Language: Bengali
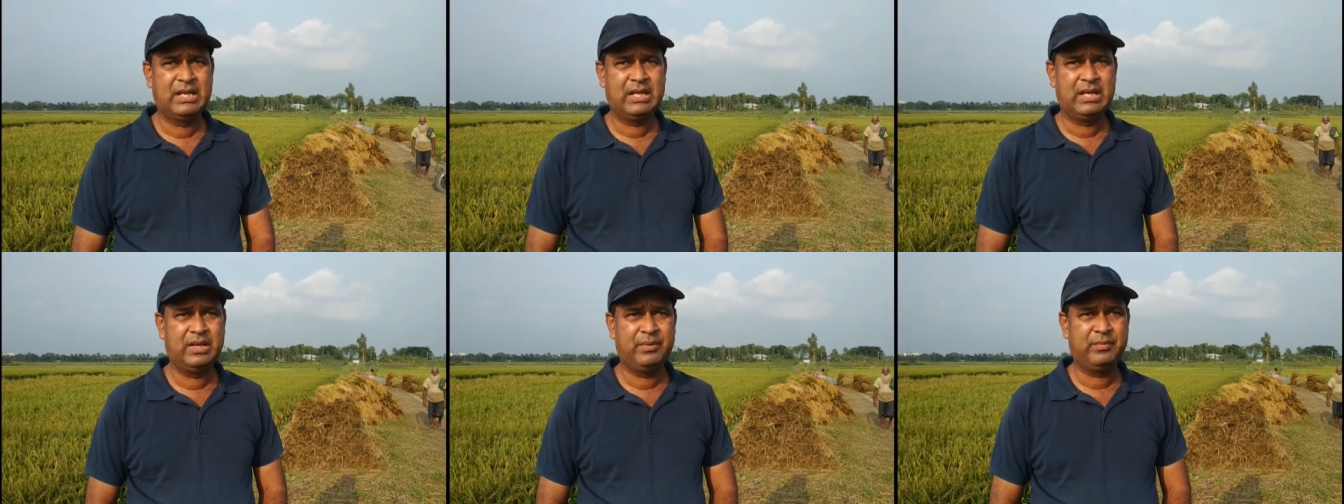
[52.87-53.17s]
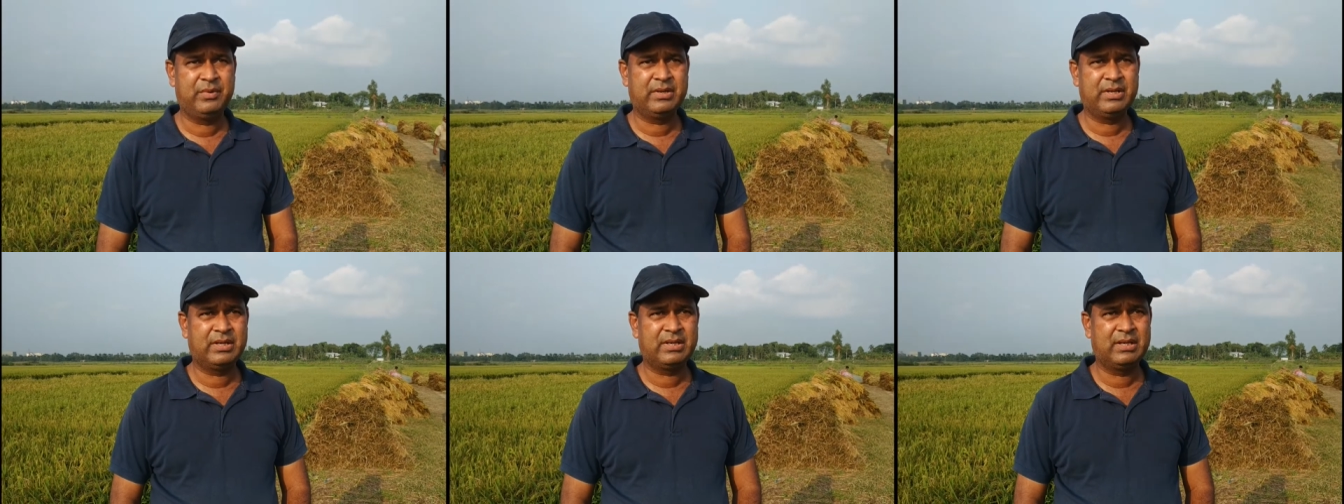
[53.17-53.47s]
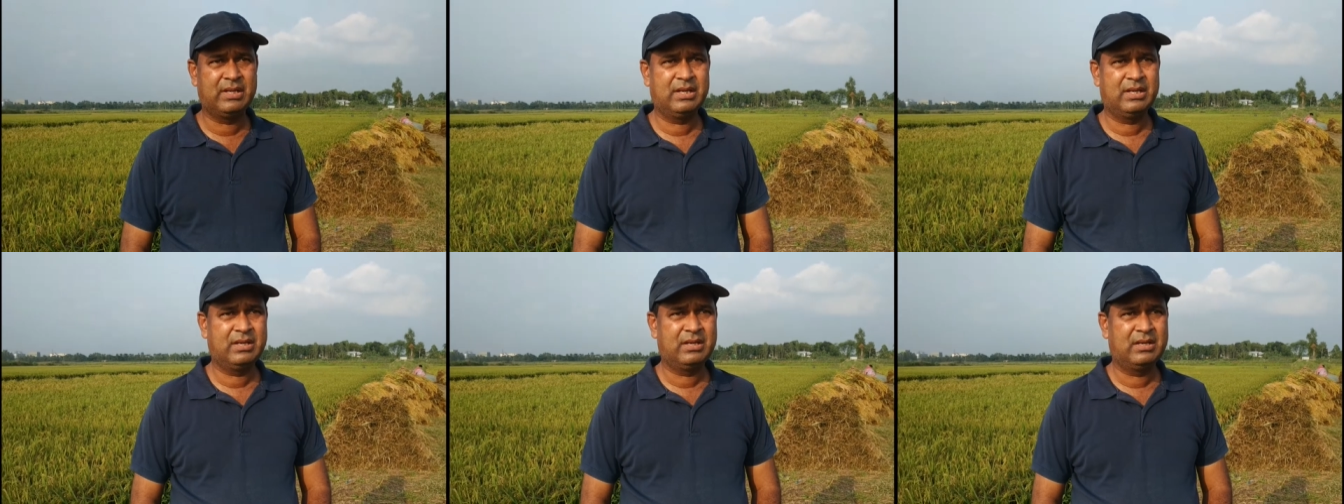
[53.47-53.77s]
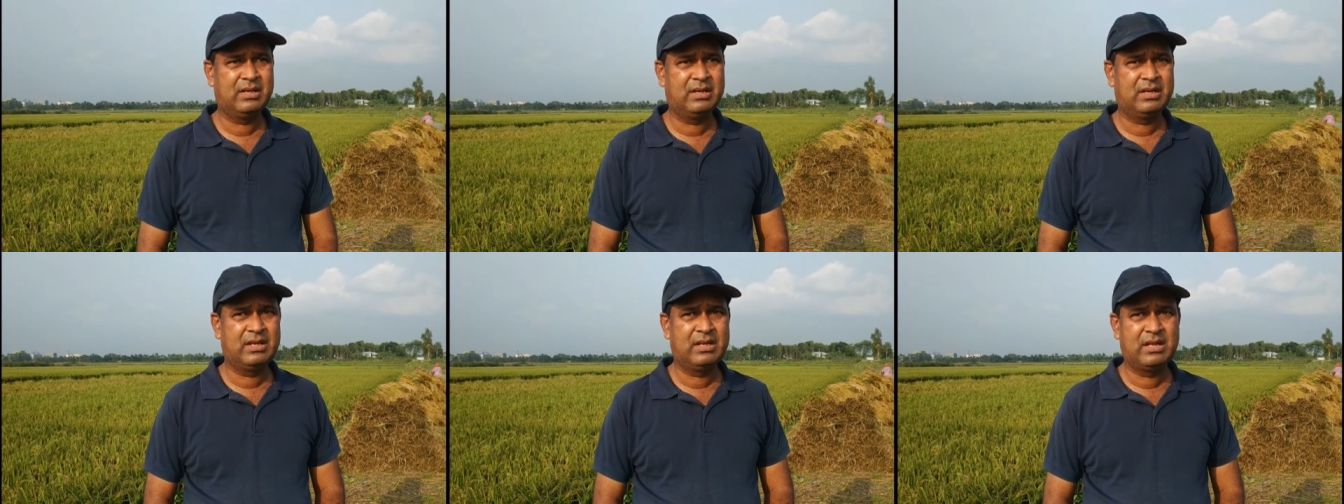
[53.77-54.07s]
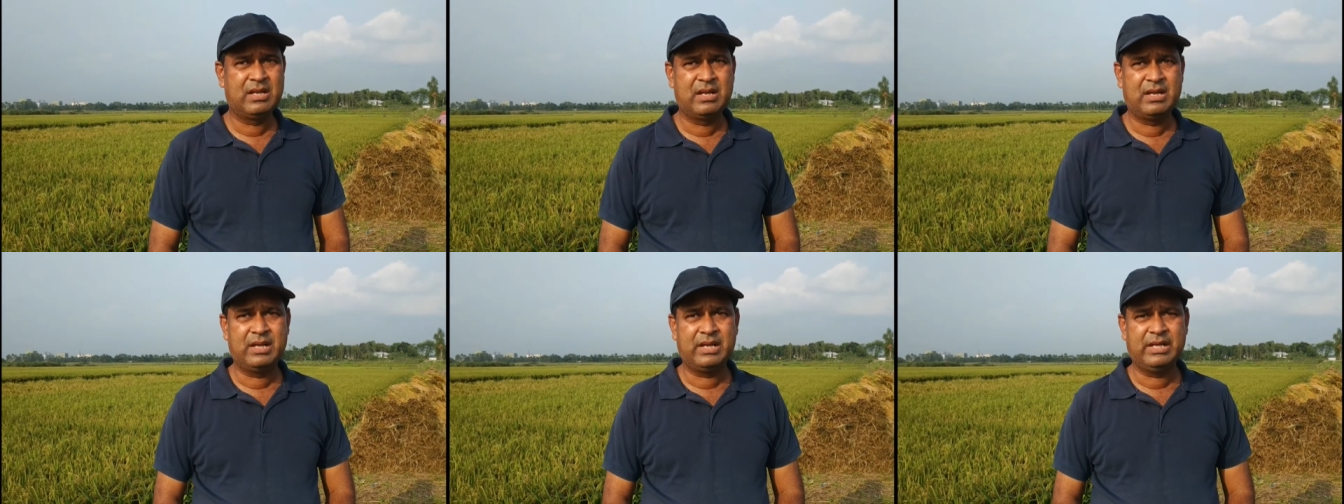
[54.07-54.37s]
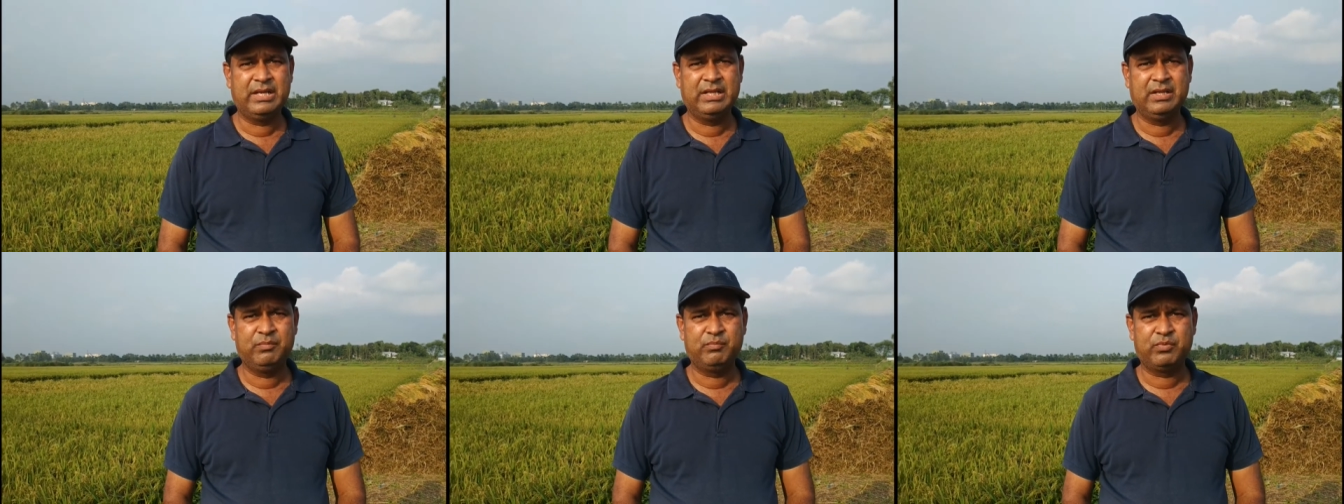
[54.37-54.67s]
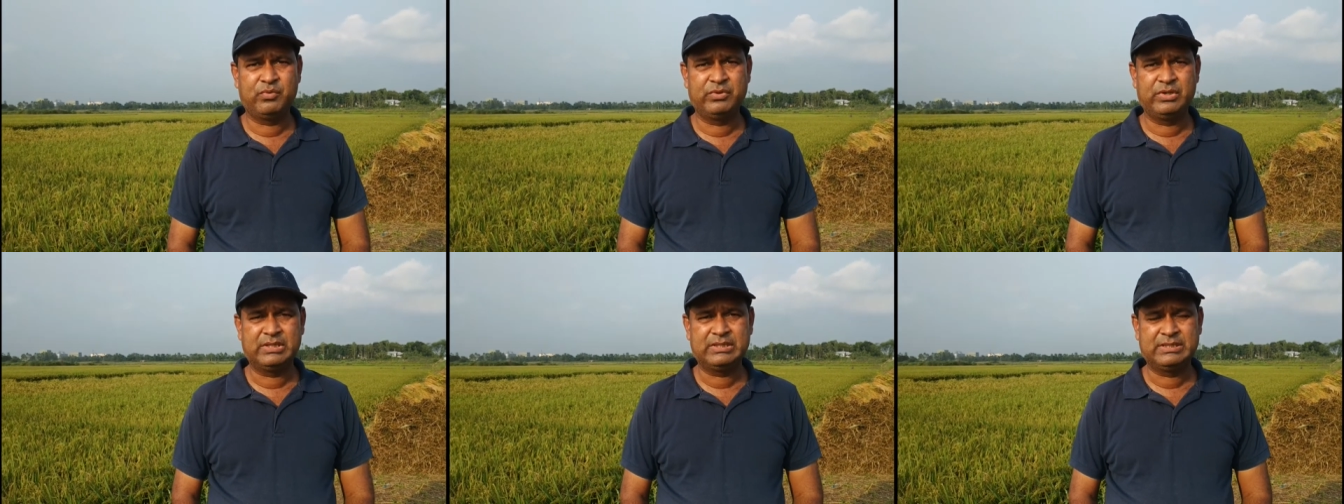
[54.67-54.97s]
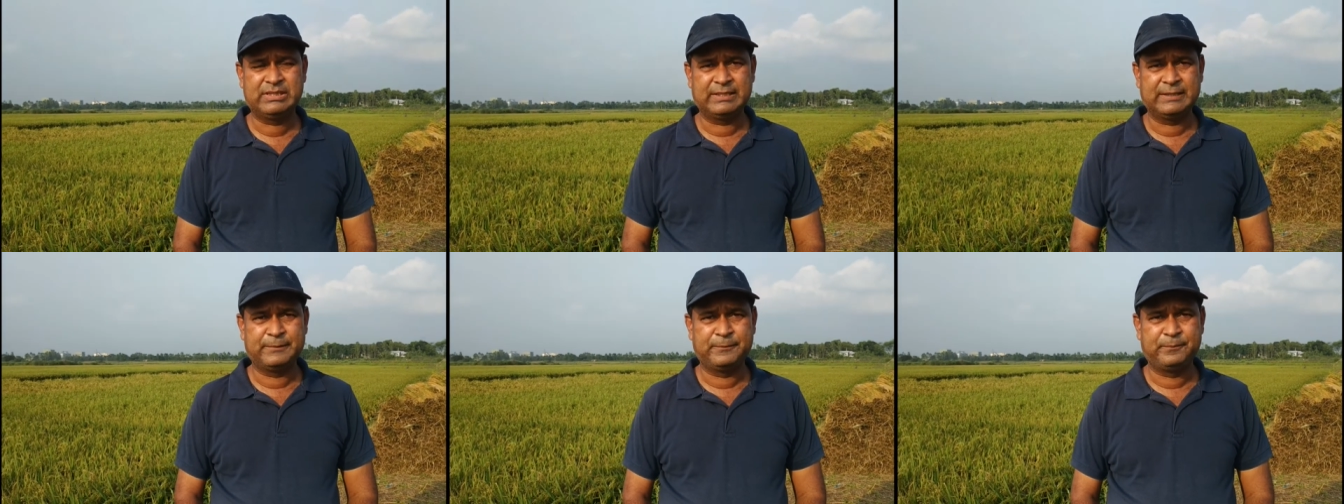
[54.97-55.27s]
লিমিটেডের ইরি প্রজেক্টে